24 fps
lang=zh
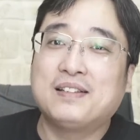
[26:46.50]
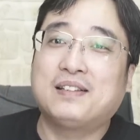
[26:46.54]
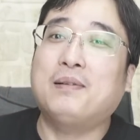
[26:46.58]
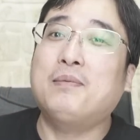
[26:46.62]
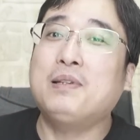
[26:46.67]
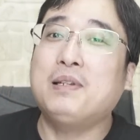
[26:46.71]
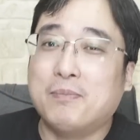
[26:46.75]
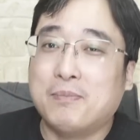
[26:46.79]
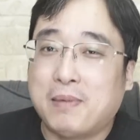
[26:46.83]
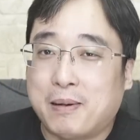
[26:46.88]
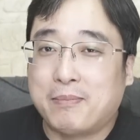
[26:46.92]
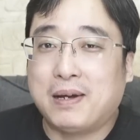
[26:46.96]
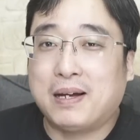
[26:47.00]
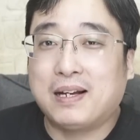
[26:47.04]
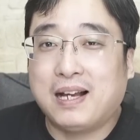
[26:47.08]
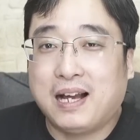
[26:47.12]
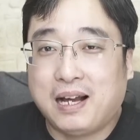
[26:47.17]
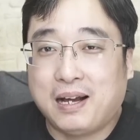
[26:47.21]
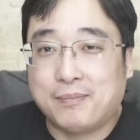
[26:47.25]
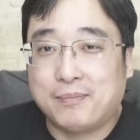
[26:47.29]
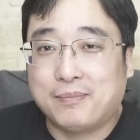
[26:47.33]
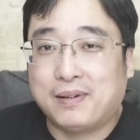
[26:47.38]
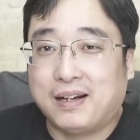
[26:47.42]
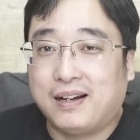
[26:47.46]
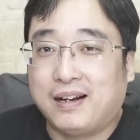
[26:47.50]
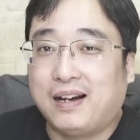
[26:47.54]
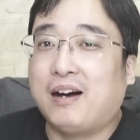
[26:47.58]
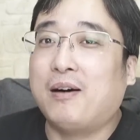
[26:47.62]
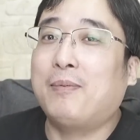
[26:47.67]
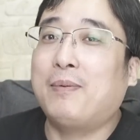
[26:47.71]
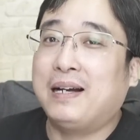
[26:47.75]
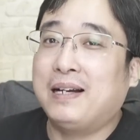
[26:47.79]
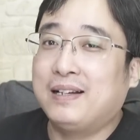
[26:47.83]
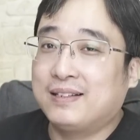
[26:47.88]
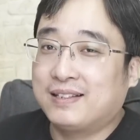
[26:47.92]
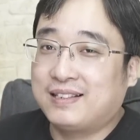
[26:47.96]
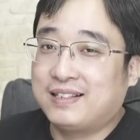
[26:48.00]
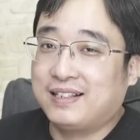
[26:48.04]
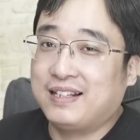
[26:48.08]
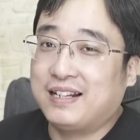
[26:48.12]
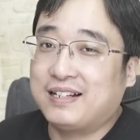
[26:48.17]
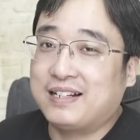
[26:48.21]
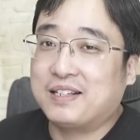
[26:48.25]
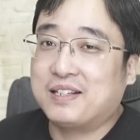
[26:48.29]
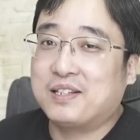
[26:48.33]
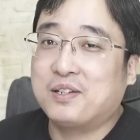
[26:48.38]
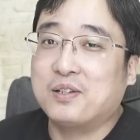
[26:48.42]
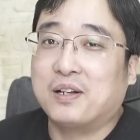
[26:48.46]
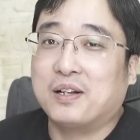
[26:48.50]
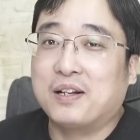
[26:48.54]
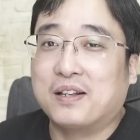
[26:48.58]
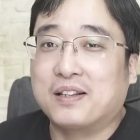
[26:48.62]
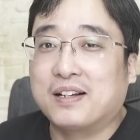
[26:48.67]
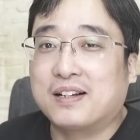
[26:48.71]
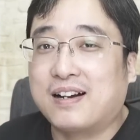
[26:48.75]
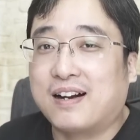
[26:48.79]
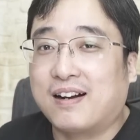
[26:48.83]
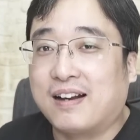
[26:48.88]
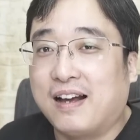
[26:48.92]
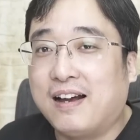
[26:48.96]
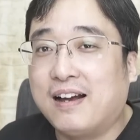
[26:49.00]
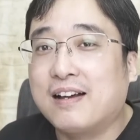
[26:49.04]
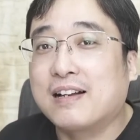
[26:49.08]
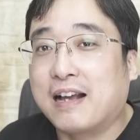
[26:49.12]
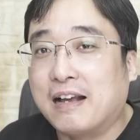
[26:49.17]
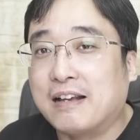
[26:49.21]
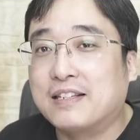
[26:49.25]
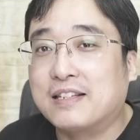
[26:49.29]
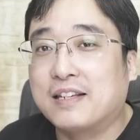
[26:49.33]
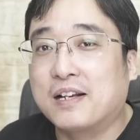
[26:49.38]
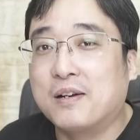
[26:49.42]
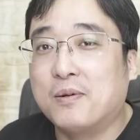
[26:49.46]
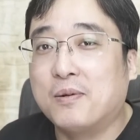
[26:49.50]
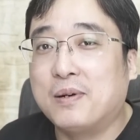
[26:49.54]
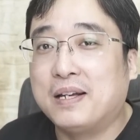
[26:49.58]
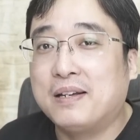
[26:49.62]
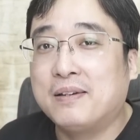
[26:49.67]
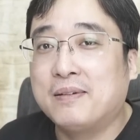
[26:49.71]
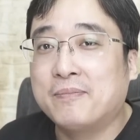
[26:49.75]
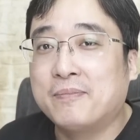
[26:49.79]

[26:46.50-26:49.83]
咱们就慢慢看吧，好吧。今天这期就聊到这儿了啊，感谢各位。